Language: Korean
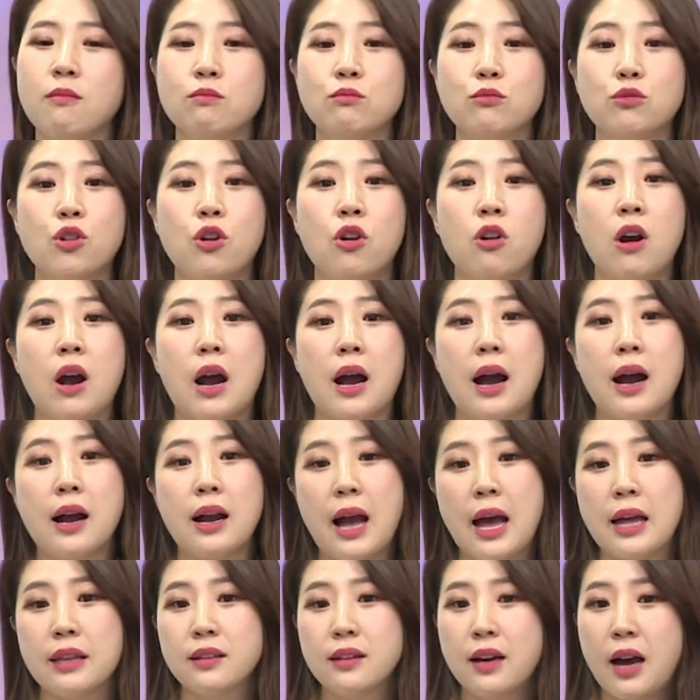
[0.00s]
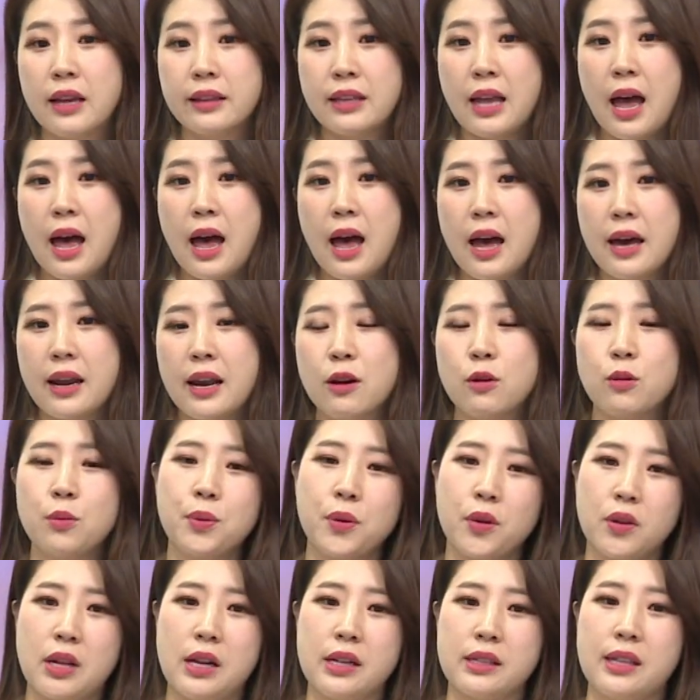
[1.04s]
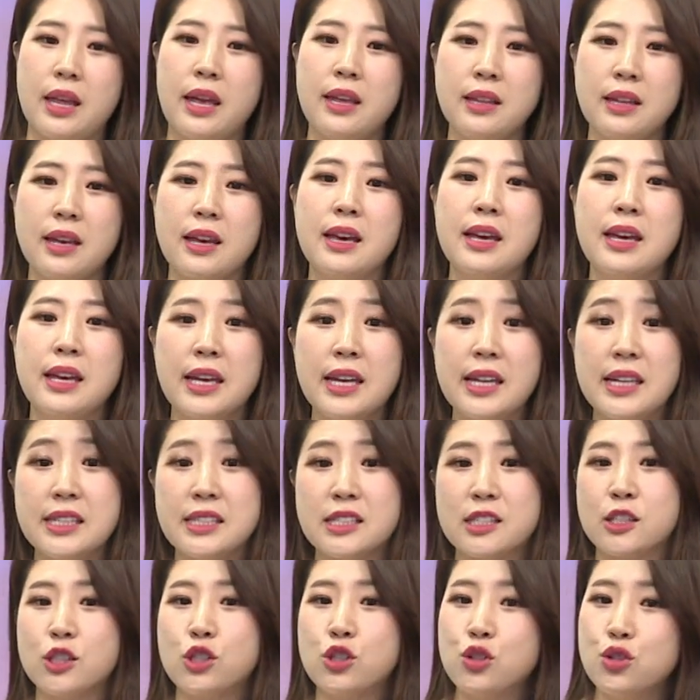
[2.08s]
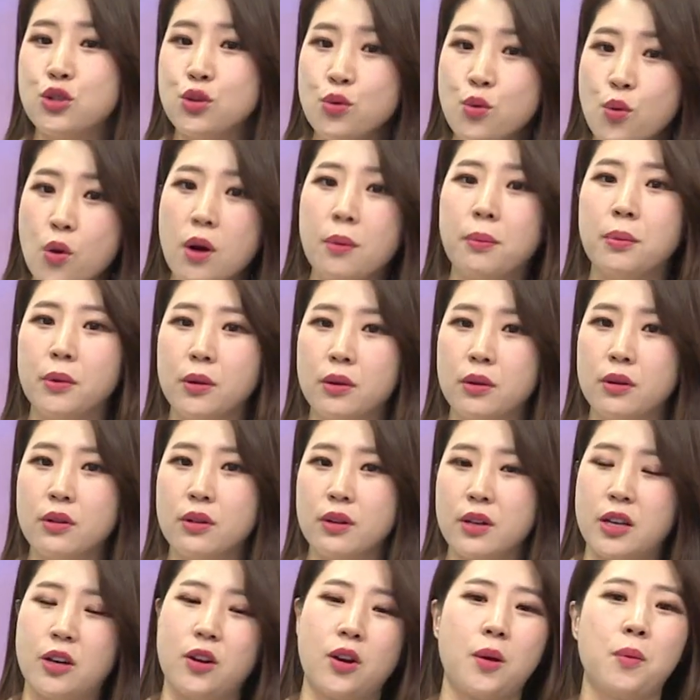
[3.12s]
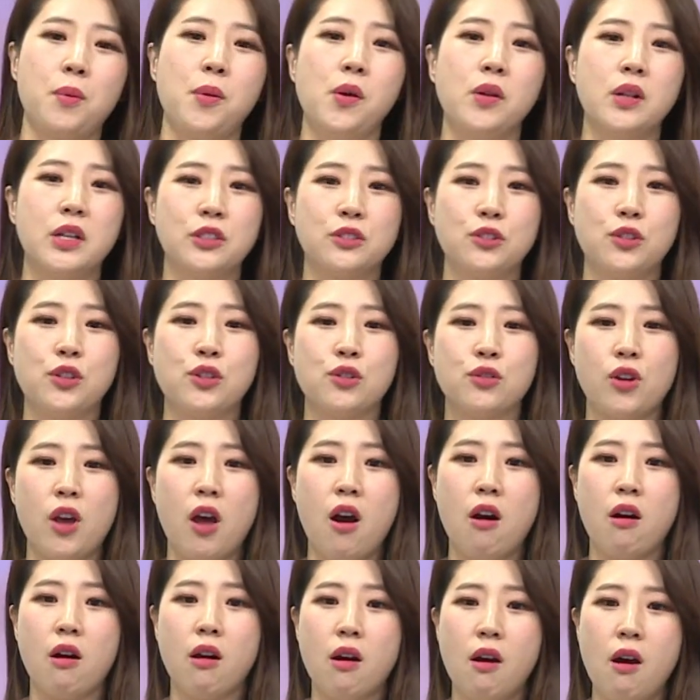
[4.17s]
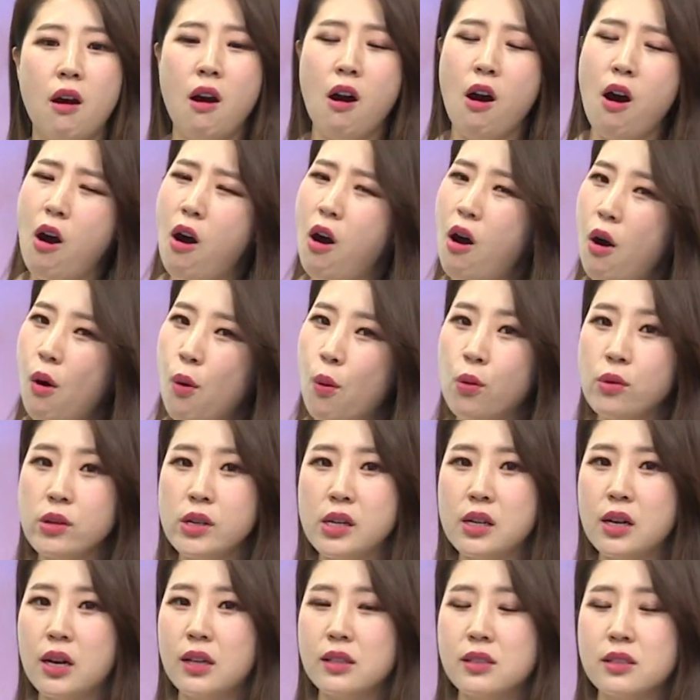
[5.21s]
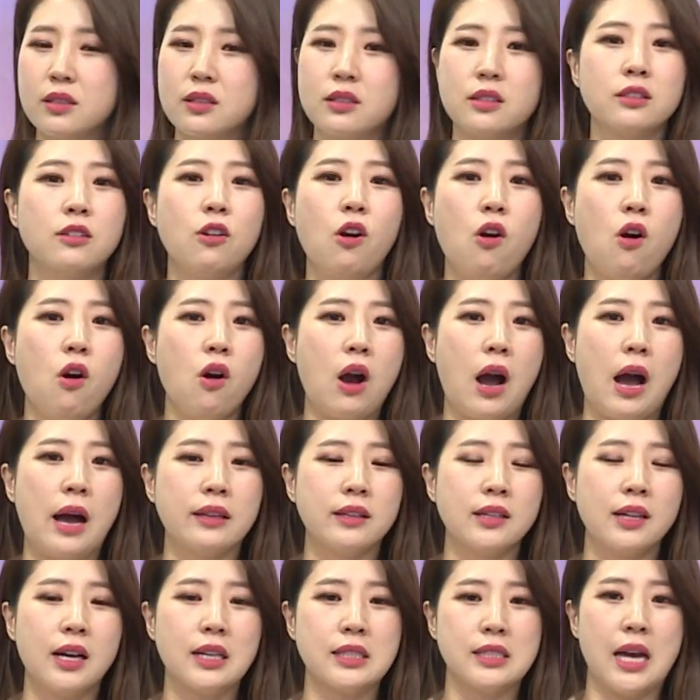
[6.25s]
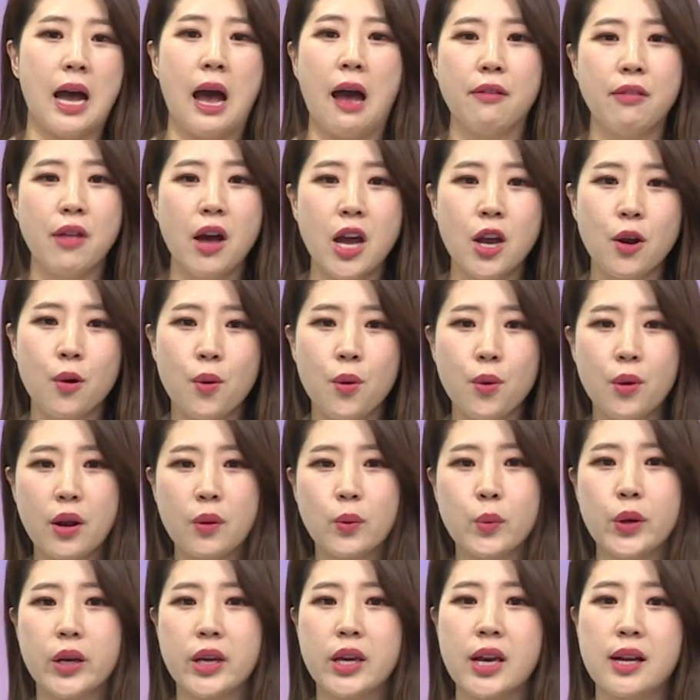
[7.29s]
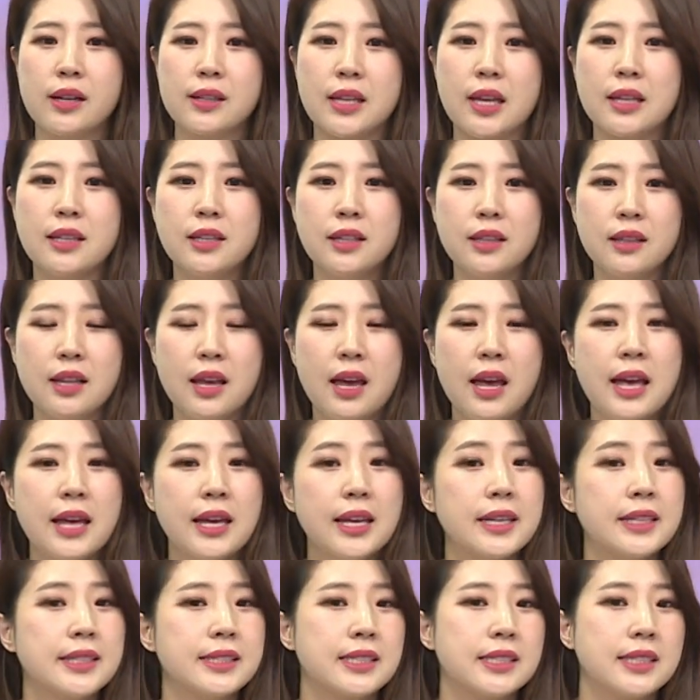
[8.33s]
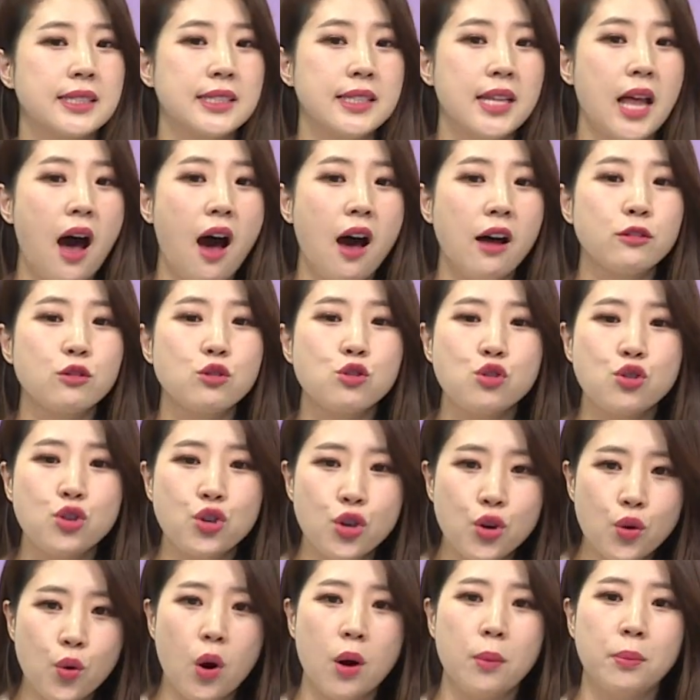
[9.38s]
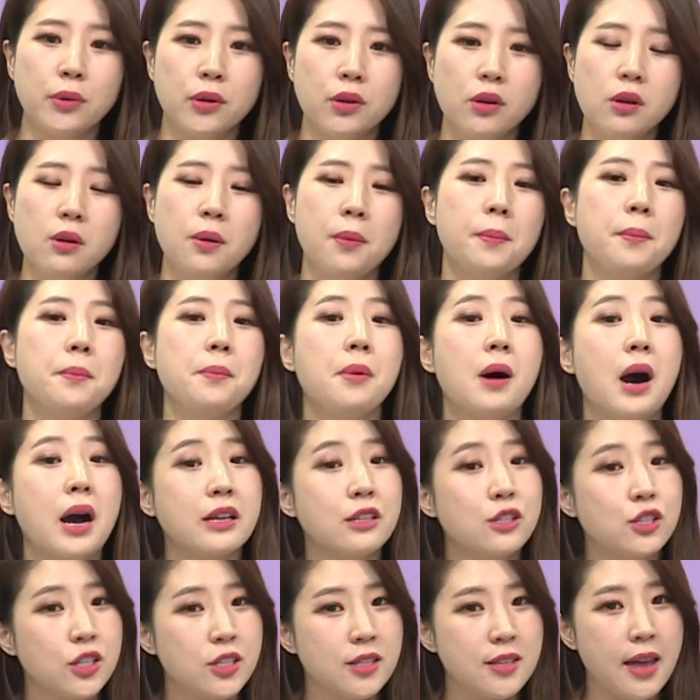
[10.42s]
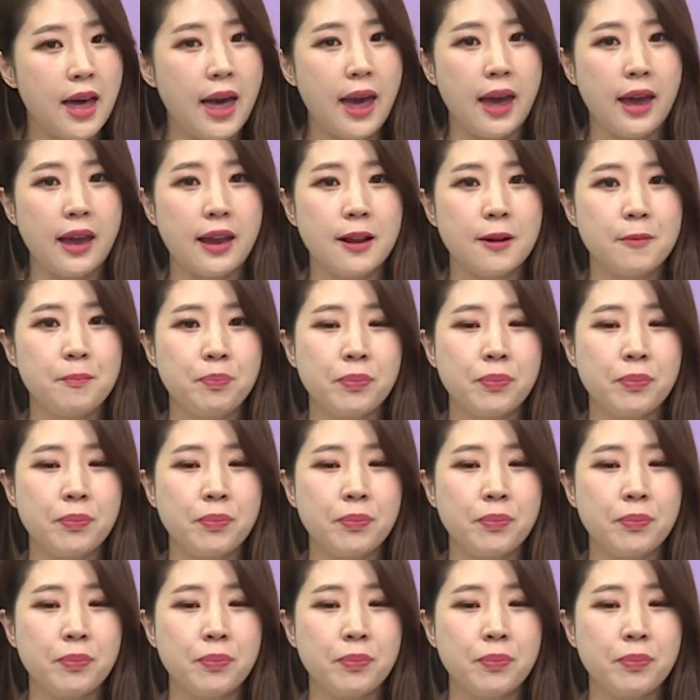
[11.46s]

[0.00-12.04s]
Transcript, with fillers: 무언가가 가능하다라고 표현할 땐 is doable 이렇게 표현할 수 있고요. 어, 오늘까지 그거 가능하지 않아요 라고 얘기할 때는 i s not doable by today.